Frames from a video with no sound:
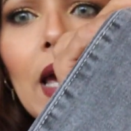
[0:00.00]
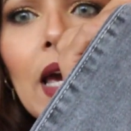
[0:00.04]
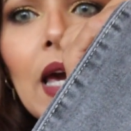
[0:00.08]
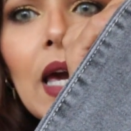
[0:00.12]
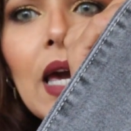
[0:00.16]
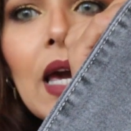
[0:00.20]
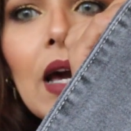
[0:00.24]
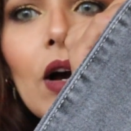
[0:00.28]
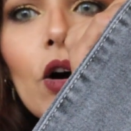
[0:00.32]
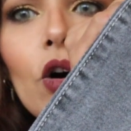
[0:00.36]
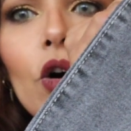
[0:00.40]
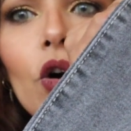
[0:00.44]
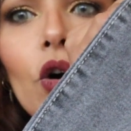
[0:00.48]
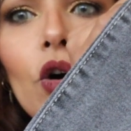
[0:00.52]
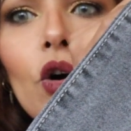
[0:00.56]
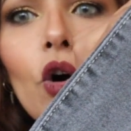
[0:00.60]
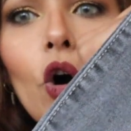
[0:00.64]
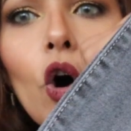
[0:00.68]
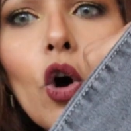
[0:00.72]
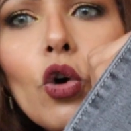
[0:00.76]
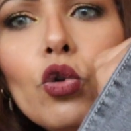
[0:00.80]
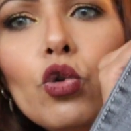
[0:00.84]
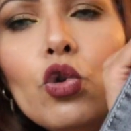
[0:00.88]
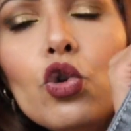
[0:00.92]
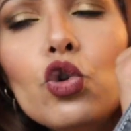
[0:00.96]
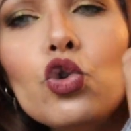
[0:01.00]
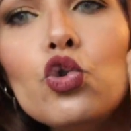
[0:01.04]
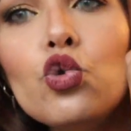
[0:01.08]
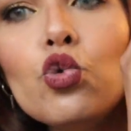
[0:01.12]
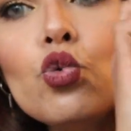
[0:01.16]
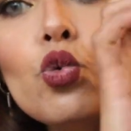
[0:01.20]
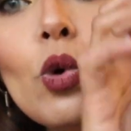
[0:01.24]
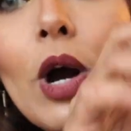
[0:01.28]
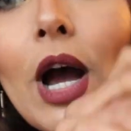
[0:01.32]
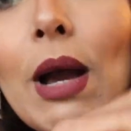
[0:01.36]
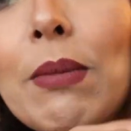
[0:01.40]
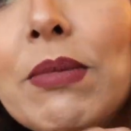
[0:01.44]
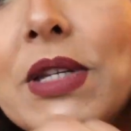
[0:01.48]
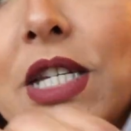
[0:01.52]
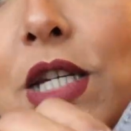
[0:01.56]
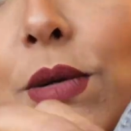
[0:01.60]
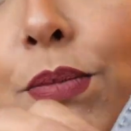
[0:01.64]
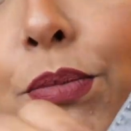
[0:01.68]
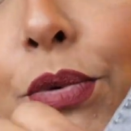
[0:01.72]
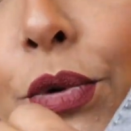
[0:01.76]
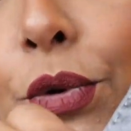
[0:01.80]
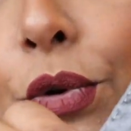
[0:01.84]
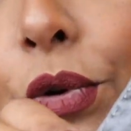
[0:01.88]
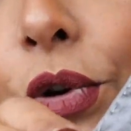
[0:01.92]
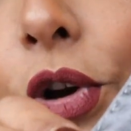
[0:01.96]
et euh, en dessous un petit
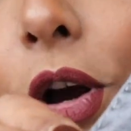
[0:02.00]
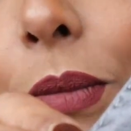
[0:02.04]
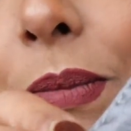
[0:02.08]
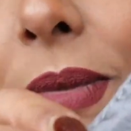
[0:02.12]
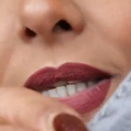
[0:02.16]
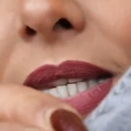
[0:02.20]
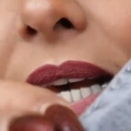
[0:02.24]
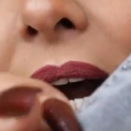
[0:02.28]
peu comme